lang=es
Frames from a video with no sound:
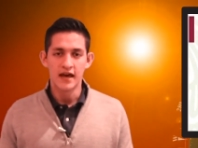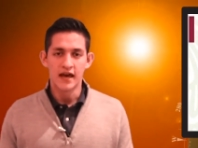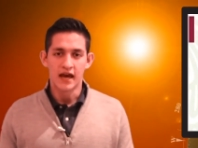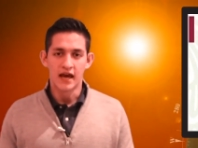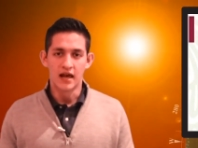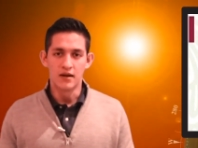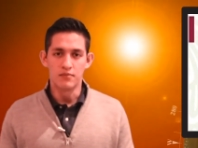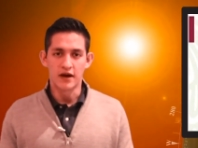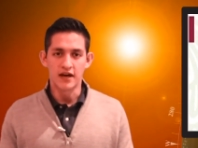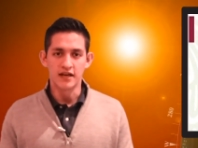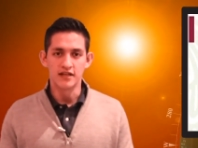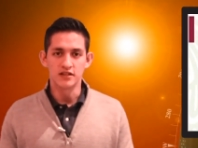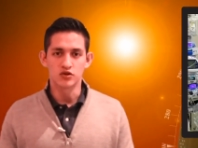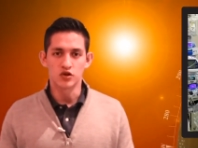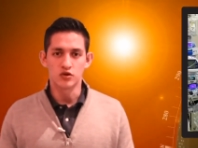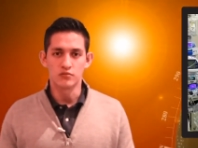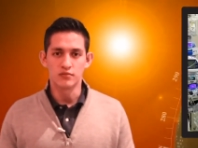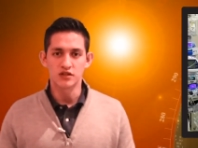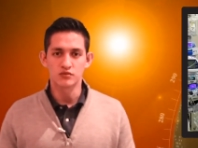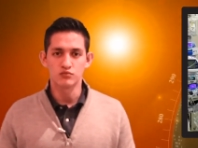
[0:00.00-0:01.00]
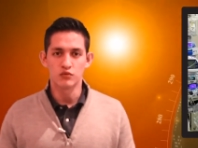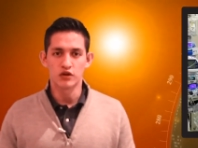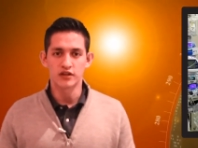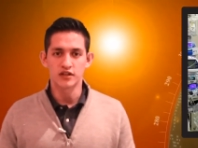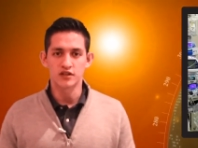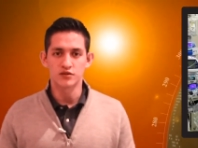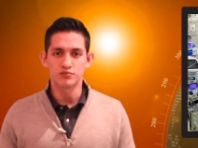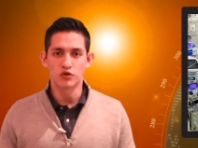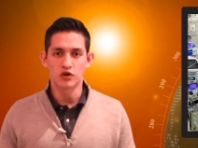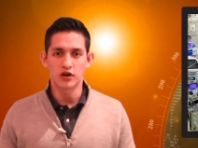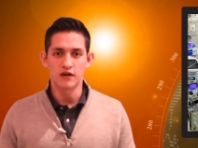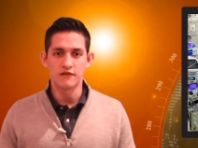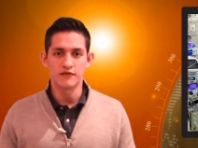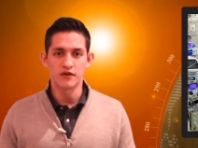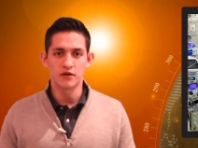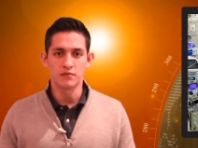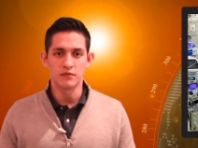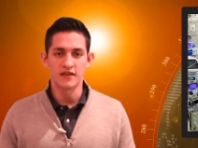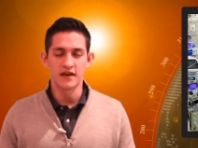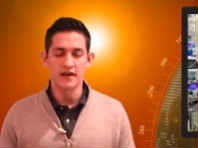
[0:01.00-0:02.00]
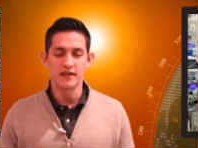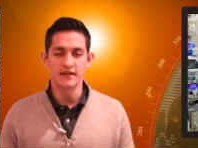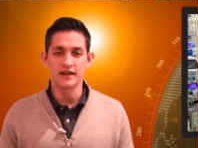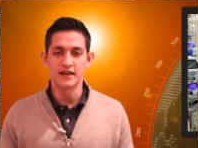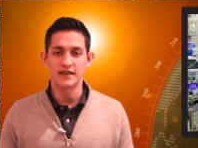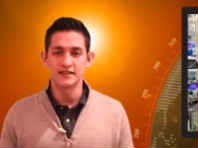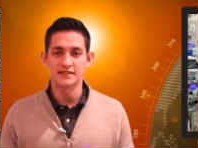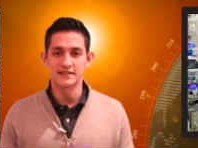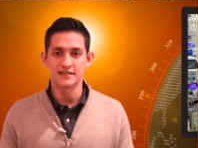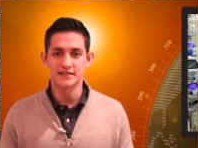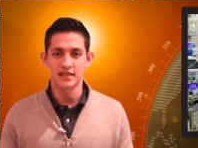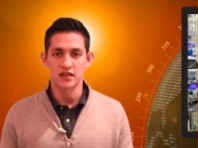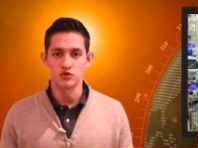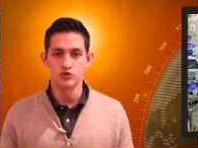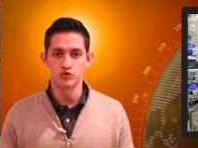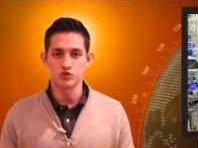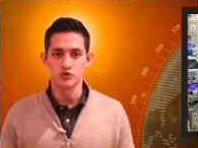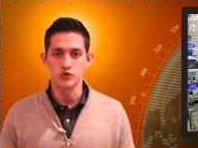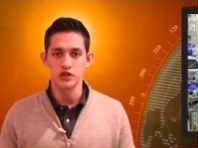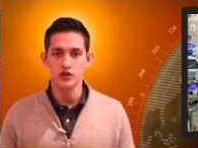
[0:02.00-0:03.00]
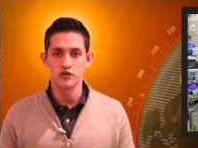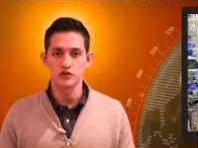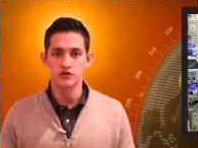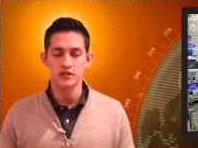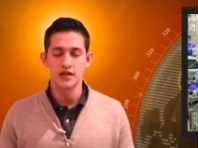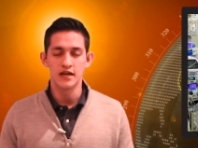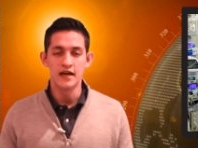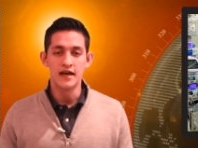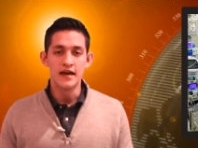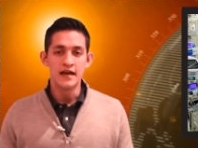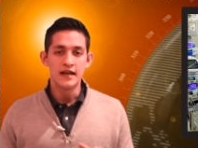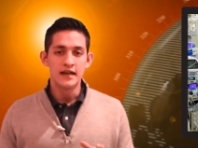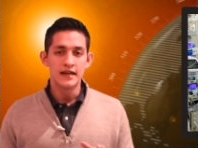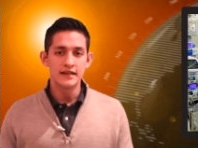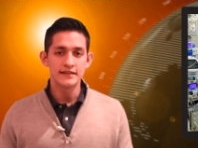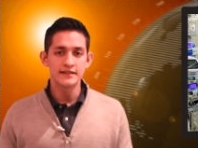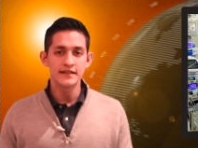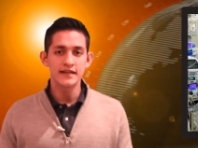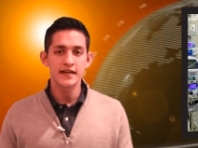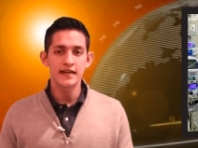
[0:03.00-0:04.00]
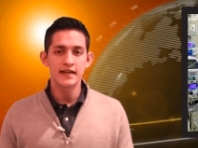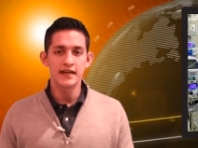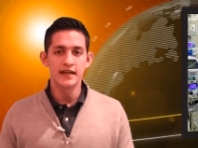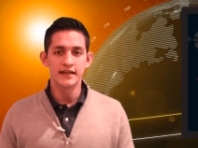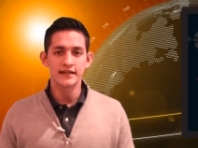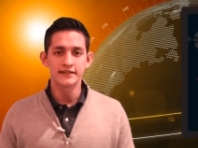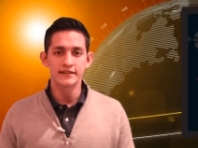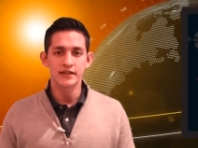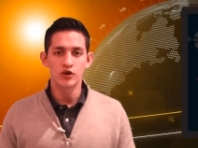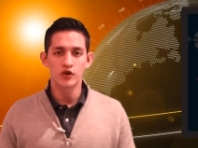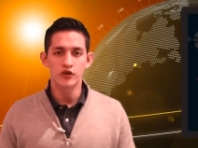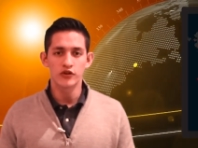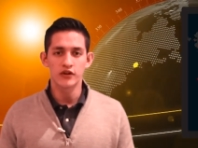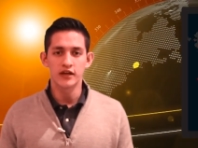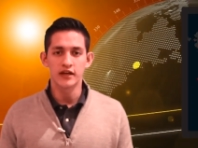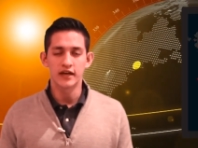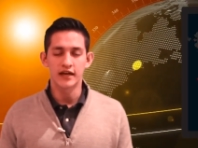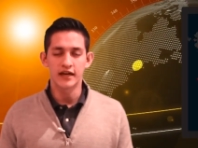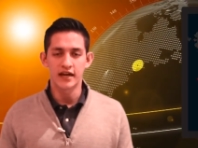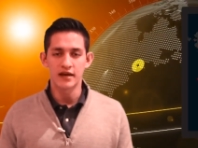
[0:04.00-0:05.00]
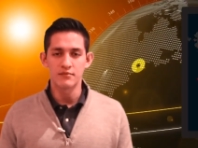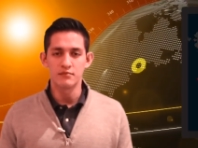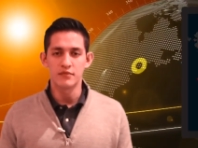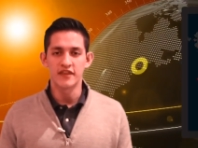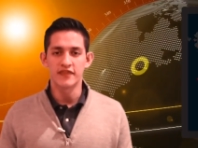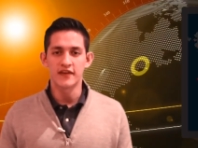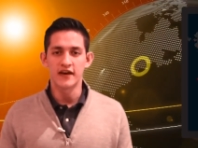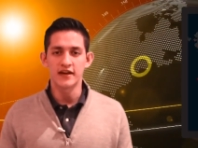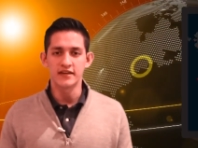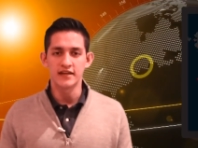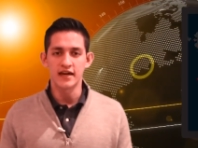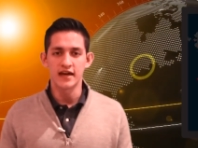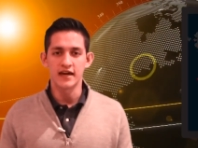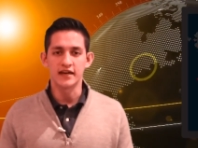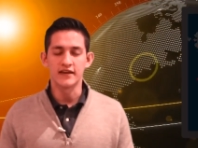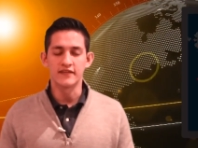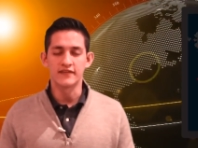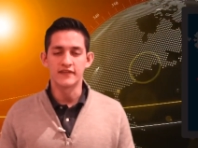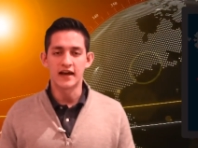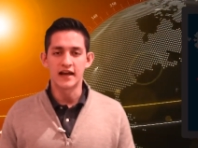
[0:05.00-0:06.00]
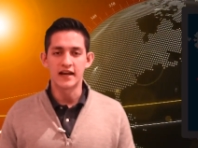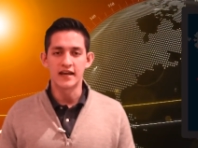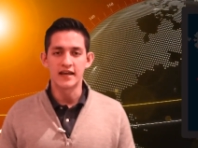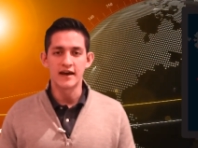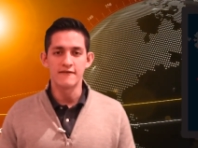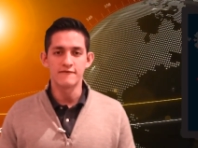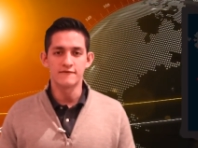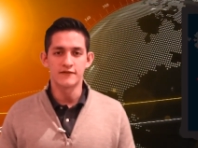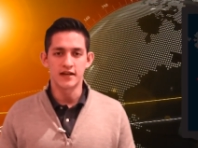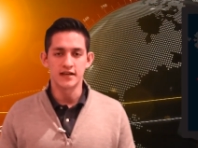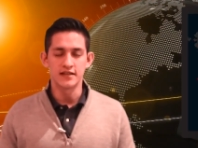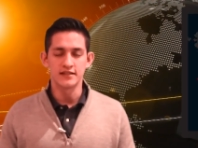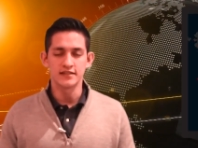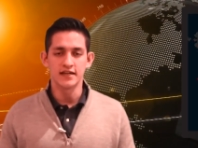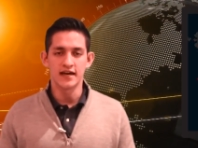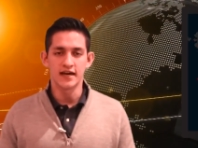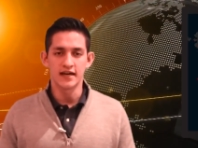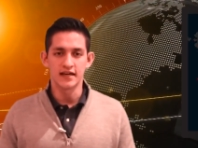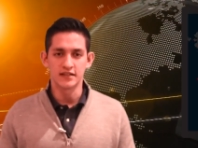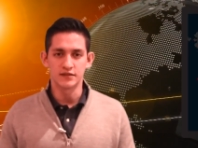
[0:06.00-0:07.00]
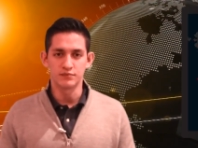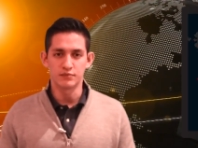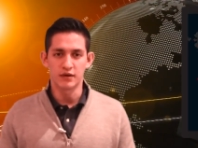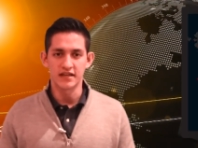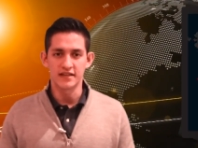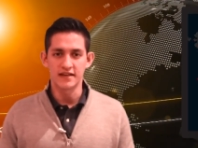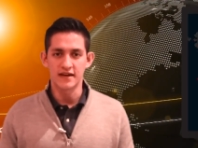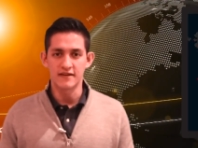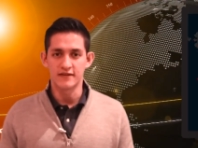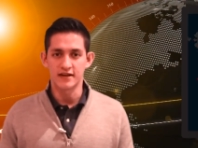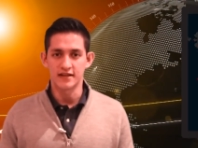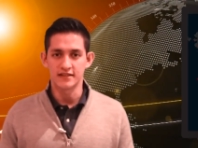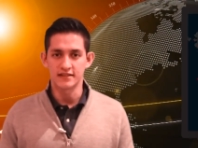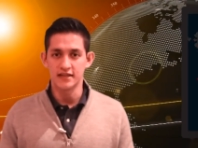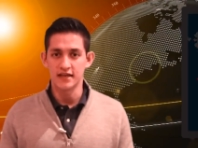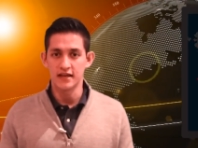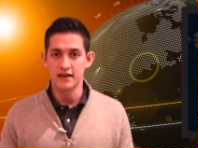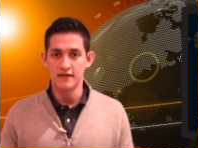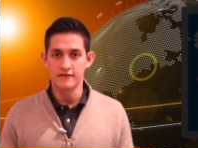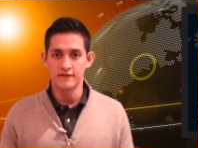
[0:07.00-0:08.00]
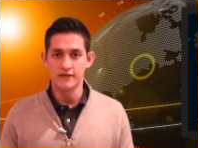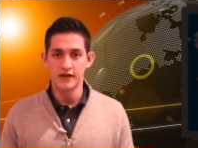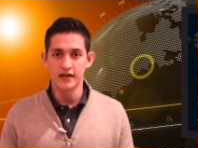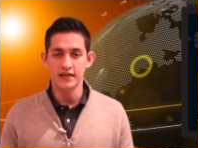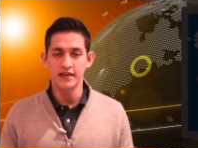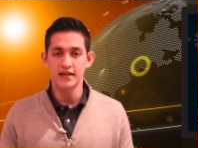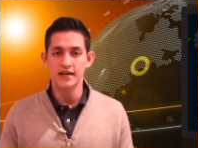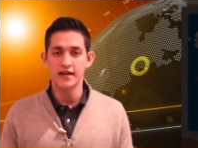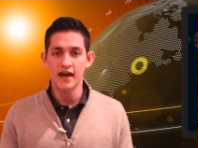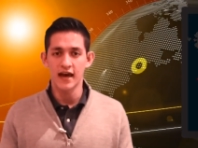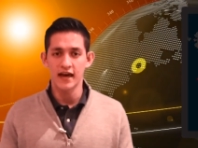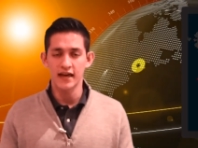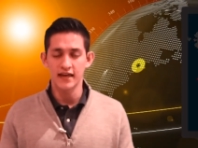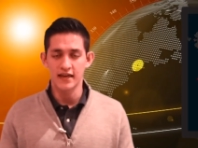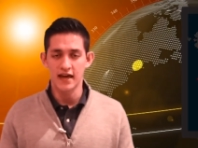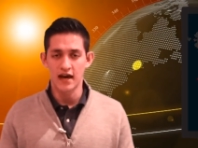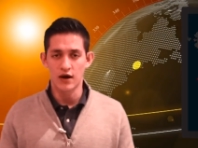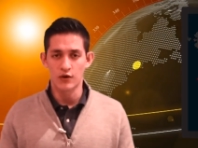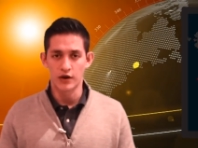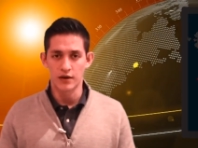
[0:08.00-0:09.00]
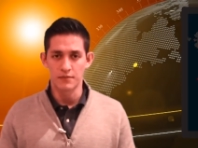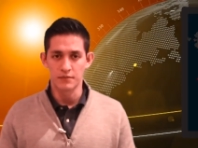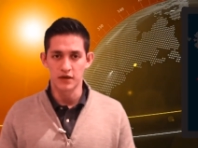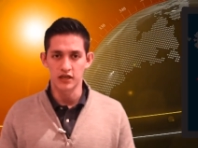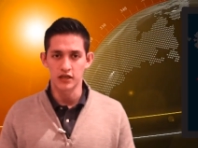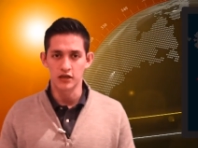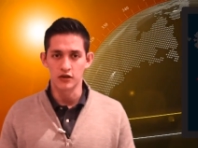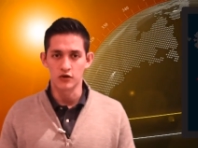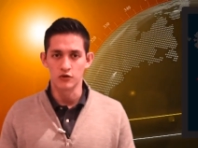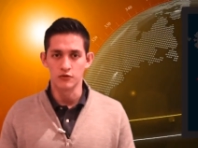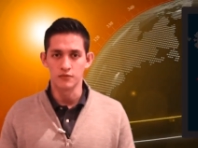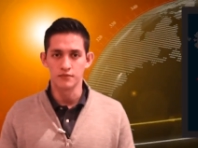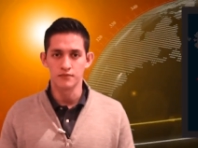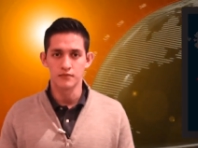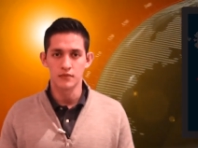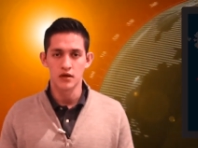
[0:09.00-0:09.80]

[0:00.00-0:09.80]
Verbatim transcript: El país con más muertes por la enfermedad es Estados Unidos. Le siguen en ese orden Gran Bretaña, Italia, Francia, España, Brasil, Bélgica y ahora México.